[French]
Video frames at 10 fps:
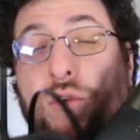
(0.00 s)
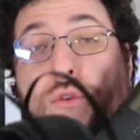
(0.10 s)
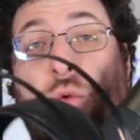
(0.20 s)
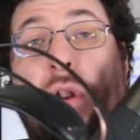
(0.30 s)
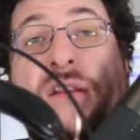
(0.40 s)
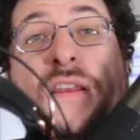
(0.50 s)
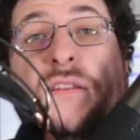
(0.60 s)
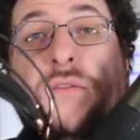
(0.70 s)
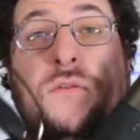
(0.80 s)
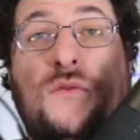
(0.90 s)
selon la
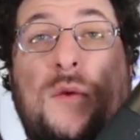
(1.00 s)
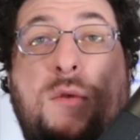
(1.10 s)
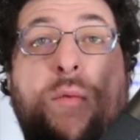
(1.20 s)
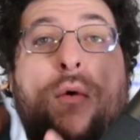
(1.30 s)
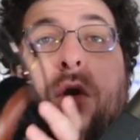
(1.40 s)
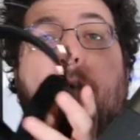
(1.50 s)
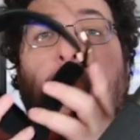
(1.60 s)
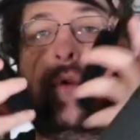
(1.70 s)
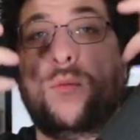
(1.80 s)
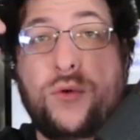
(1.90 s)
tête, tout simplement
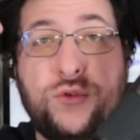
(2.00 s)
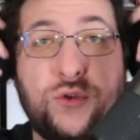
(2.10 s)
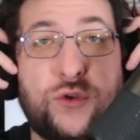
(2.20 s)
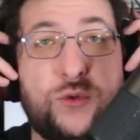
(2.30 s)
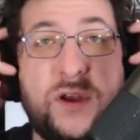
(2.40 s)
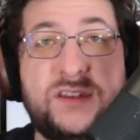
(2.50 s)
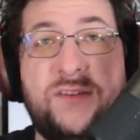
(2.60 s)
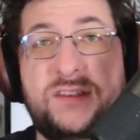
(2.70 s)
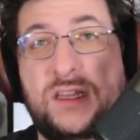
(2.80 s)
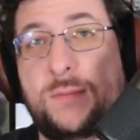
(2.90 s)
on le, pose sur soi, ça
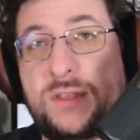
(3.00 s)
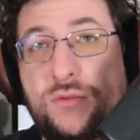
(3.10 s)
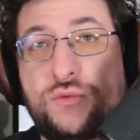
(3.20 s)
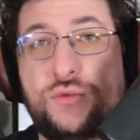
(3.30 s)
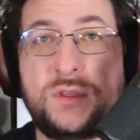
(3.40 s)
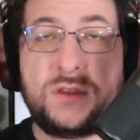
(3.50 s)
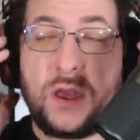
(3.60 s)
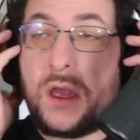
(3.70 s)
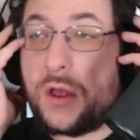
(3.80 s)
va s'adapter tout de suite.